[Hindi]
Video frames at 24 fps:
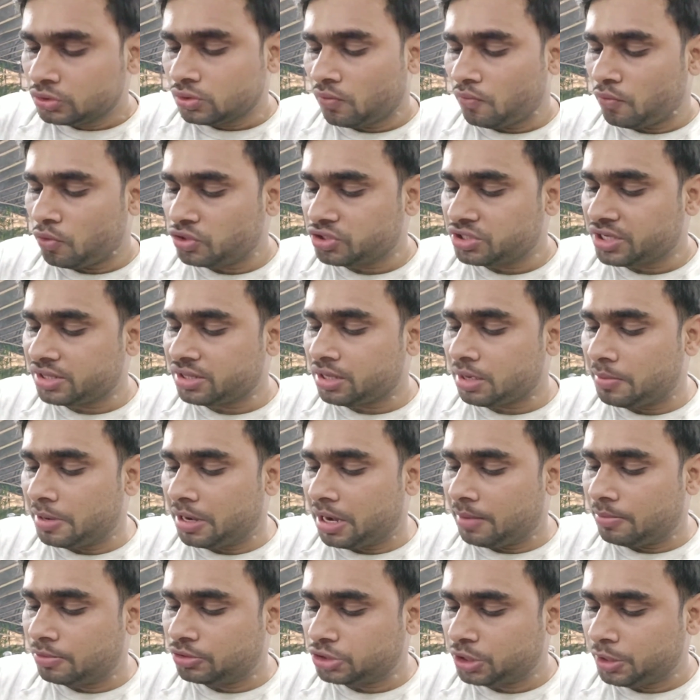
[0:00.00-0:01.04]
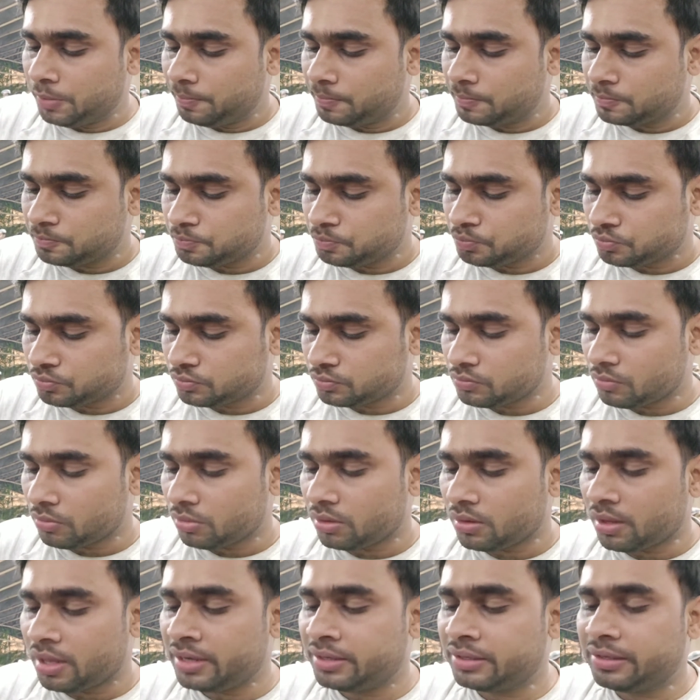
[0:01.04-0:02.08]
तो वो उसके अंदर मिला मुझे
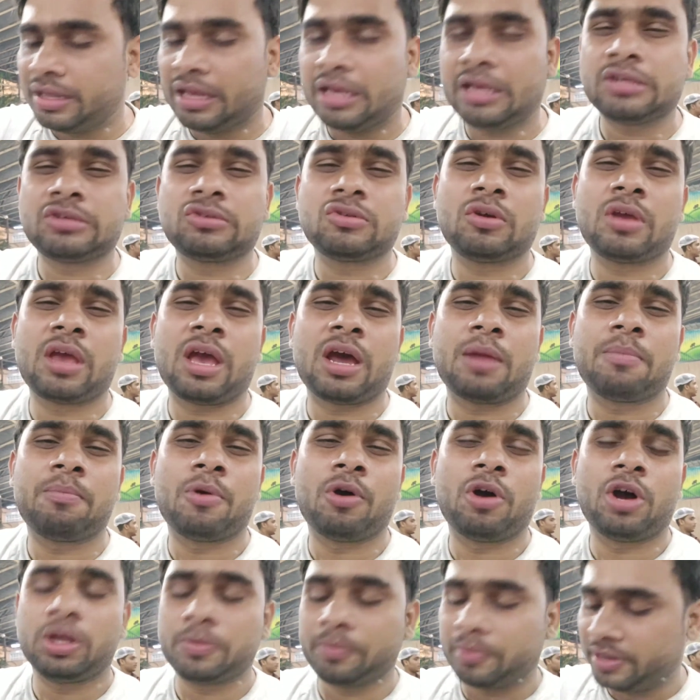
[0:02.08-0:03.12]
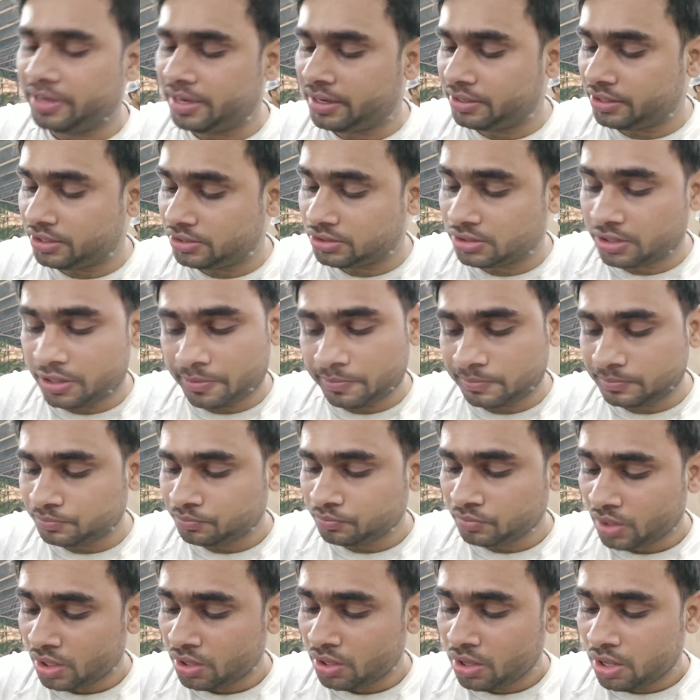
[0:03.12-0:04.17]
टेस्ट तो यार बहुत बढ़िया टेस्ट है
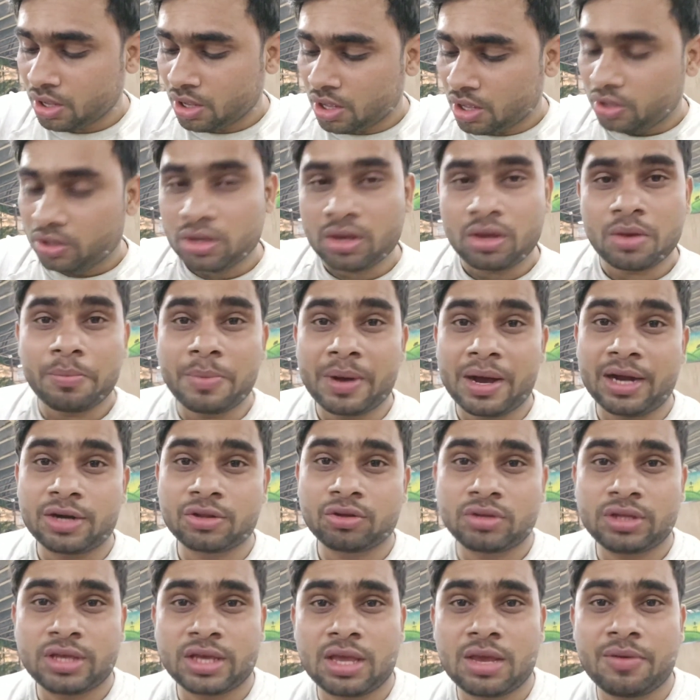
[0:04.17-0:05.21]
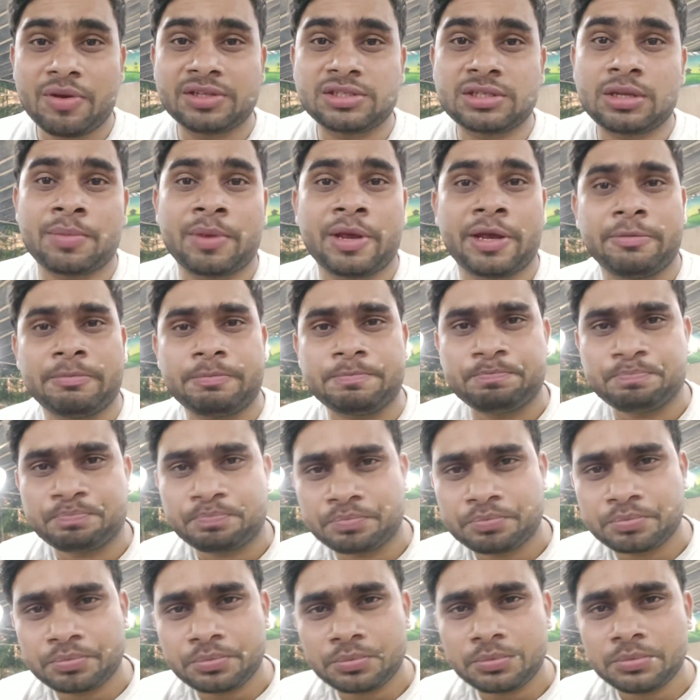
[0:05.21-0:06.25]
क्योंकि बाहर तो देखिए वैसे मैं
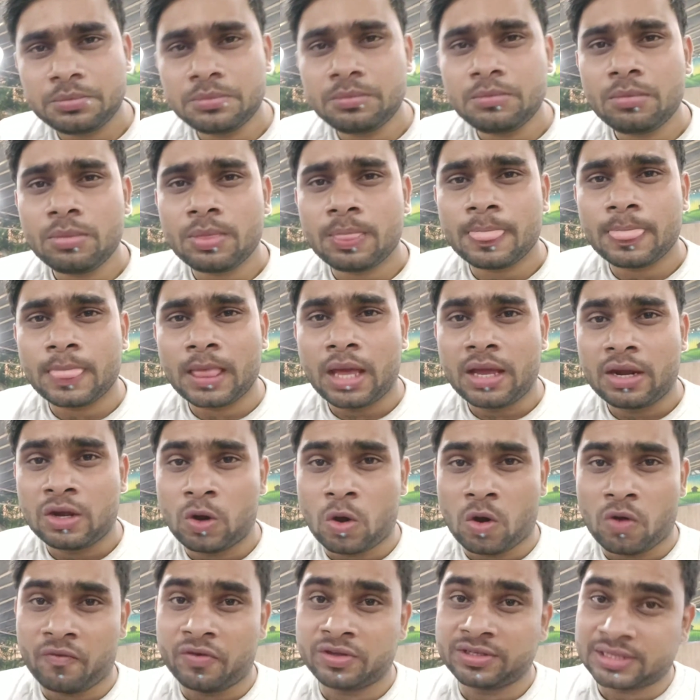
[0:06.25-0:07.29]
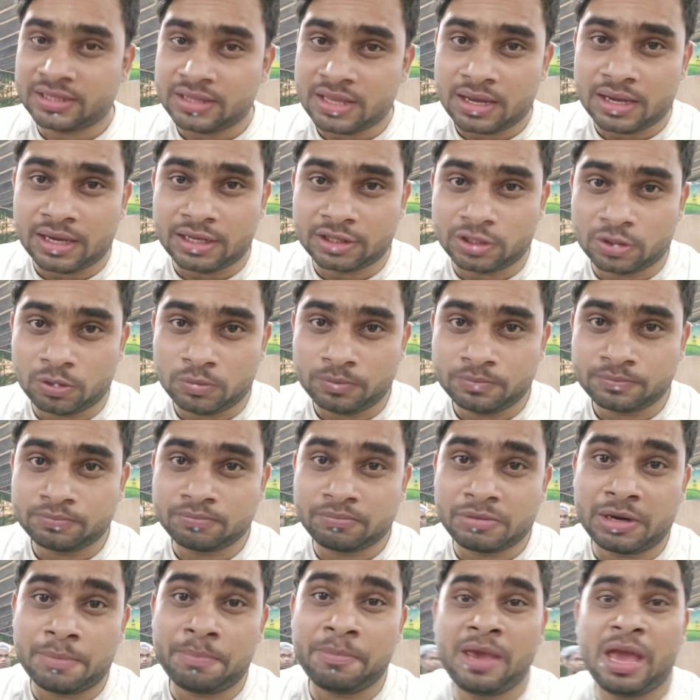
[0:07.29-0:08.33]
नॉनवेज ज़्यादा खाता
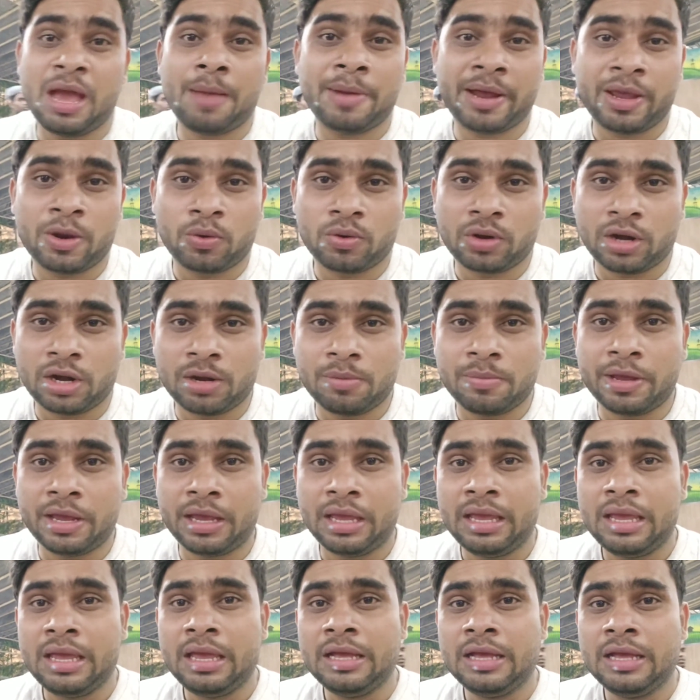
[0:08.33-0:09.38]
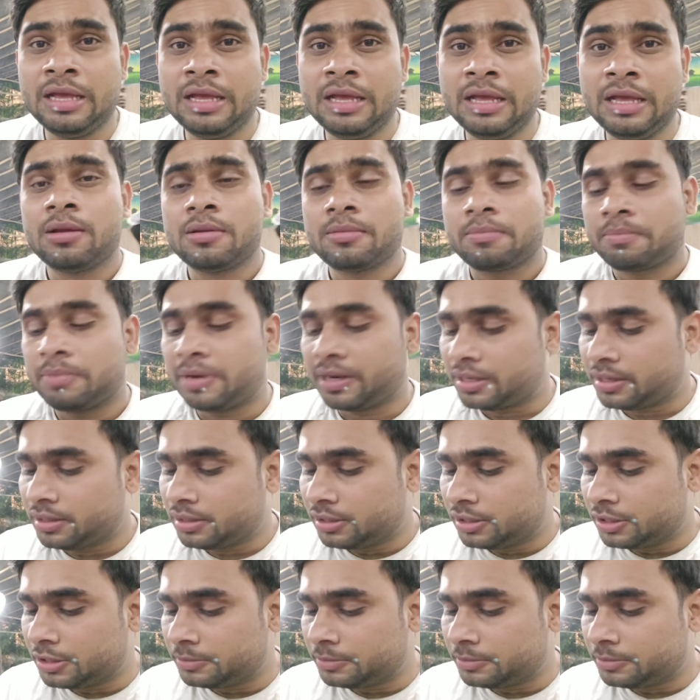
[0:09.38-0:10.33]
हूँ बट मियाँ भाई होटल में बट